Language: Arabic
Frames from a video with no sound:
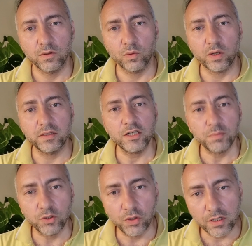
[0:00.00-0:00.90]
وقديش
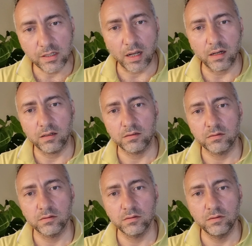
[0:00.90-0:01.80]
بده يزعل
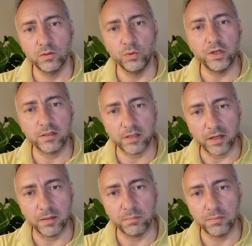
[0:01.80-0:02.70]

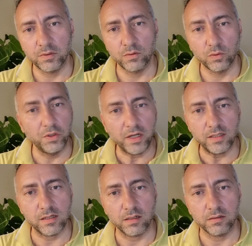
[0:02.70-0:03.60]
ويكتئب
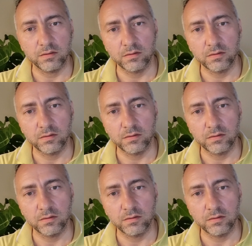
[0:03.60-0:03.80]
ويحزن